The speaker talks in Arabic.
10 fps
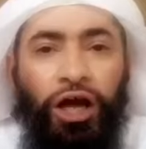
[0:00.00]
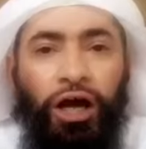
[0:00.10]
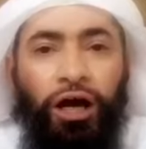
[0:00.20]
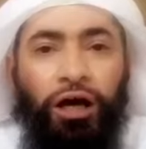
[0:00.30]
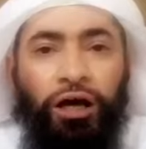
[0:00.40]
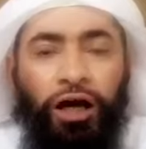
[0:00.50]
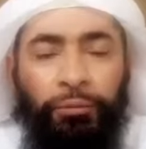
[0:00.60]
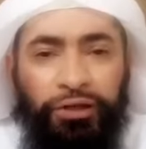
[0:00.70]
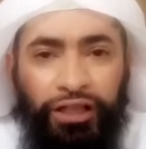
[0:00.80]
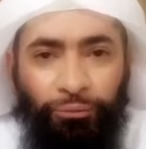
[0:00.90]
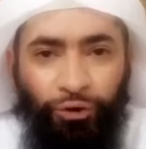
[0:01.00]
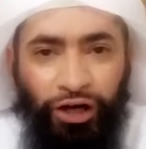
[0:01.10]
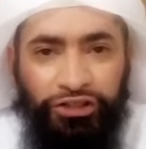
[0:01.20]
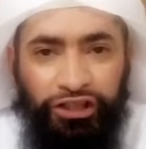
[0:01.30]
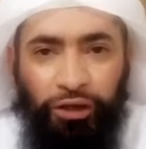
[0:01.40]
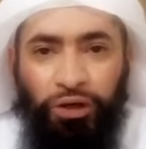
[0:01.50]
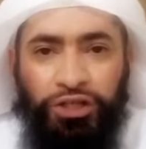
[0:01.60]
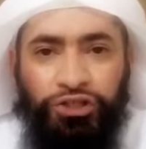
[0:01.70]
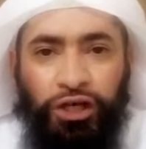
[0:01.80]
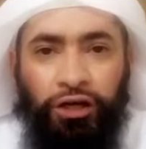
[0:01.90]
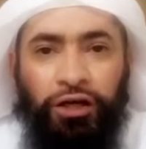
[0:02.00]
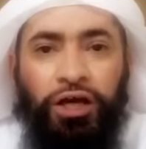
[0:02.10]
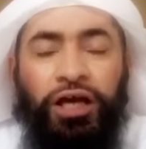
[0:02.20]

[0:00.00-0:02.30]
آخى بين المهاجرين والأنصار